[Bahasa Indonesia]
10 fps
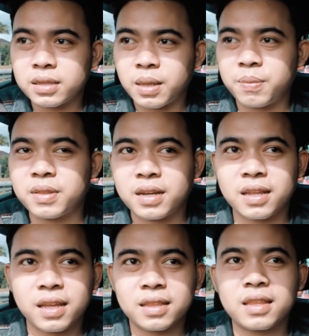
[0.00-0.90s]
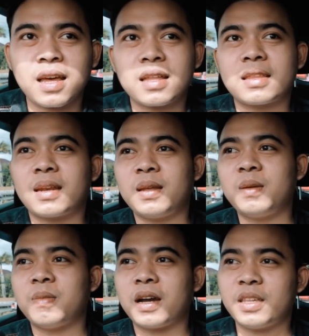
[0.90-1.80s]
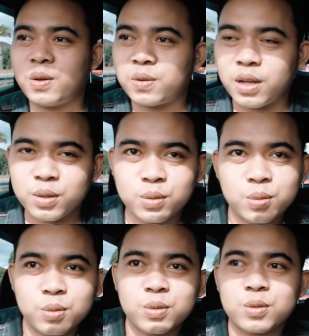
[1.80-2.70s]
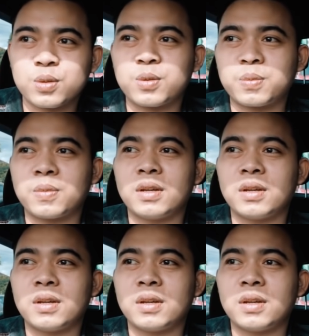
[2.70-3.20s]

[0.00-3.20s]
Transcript: Tapi ternyata tadi banknya udah tutup